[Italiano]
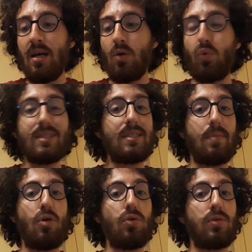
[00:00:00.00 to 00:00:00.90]
Questi
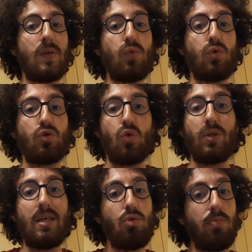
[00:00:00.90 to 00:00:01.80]
poi oltretutto sono
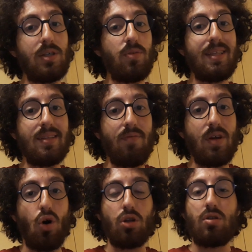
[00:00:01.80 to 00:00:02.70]
degli equipaggiamenti
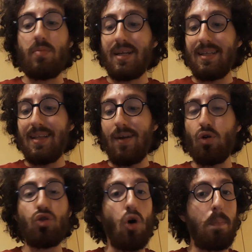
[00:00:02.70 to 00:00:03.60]
davvero ottimi perché
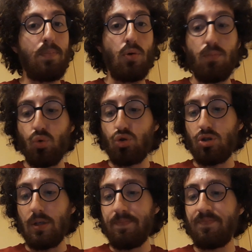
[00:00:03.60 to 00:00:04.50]
danno doppio
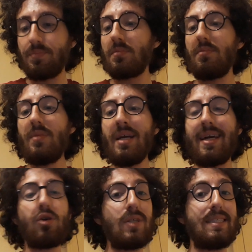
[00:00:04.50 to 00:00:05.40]
boost
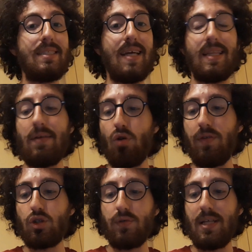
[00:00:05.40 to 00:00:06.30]
che cosa si intende? Ve lo
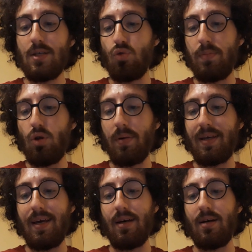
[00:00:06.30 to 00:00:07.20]
faccio vedere subito
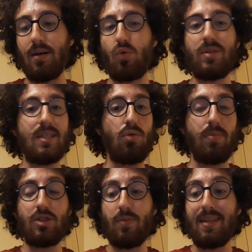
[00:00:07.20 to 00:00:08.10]
perché eh, questi
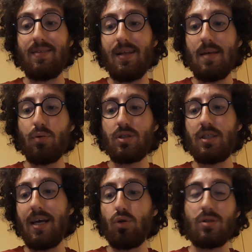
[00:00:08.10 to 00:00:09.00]
equipaggiamenti li
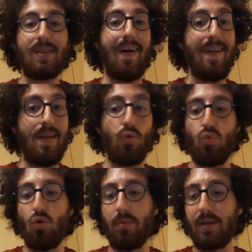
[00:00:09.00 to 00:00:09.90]
possiedo tranne
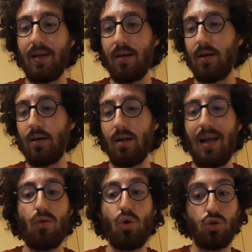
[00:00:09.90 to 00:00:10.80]
uno perché eh,
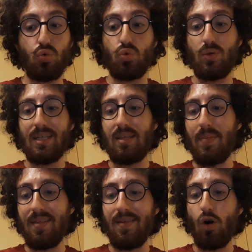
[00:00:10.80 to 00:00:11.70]
l'hanno aggiunto
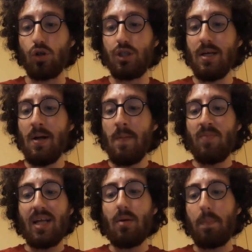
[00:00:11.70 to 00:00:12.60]
esattamente oggi.
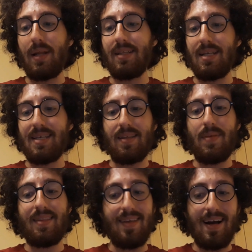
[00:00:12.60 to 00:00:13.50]
Andiamo a prendere
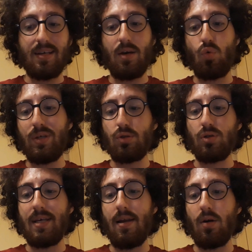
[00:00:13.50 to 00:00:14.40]
esattamente anche
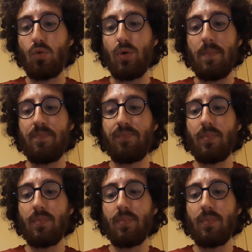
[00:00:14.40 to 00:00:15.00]
questo cell qui.